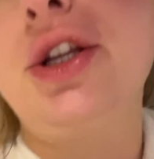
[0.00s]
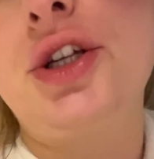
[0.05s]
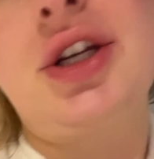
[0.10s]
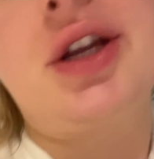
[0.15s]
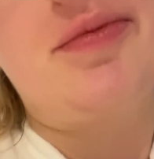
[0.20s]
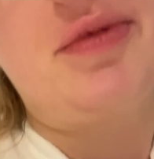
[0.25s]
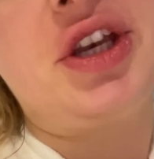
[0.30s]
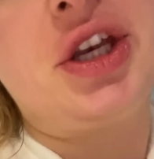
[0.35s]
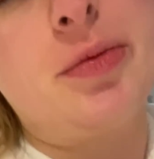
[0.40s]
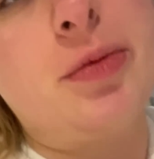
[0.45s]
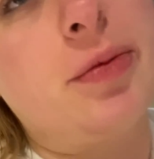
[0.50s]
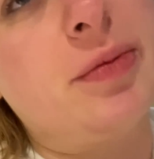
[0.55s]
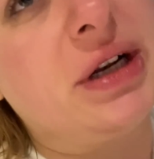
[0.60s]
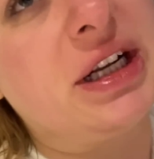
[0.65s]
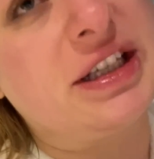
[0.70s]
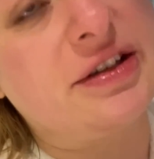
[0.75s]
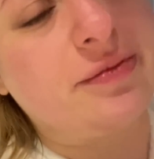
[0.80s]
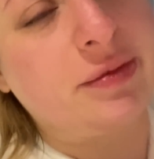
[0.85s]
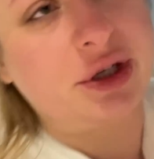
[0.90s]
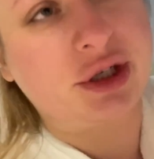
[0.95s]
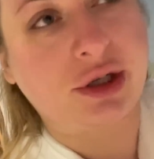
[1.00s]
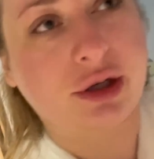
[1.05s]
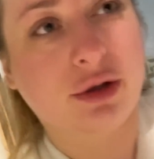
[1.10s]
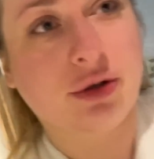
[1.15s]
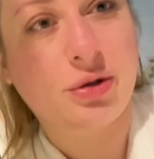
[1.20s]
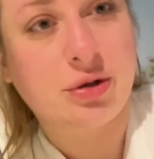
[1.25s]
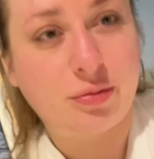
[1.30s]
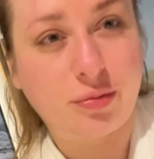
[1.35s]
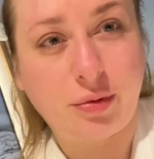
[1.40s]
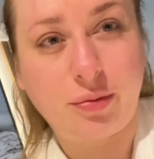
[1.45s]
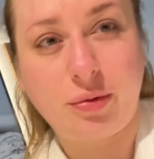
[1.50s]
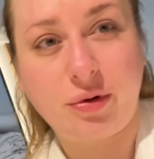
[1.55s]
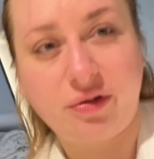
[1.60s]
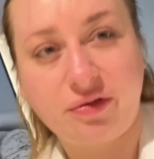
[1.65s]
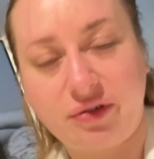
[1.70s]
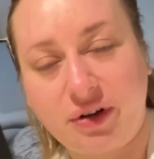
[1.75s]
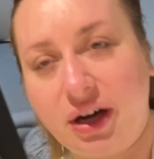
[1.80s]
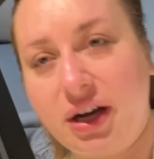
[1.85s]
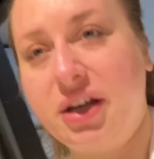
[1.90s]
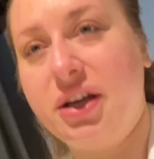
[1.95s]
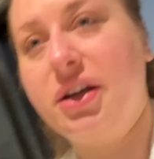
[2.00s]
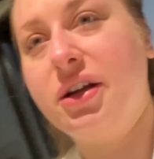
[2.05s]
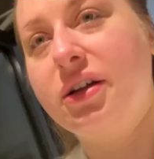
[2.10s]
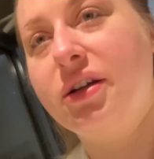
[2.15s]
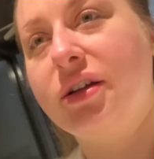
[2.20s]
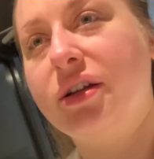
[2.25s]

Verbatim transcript: że minimum raz w miesiącu by było fajnie.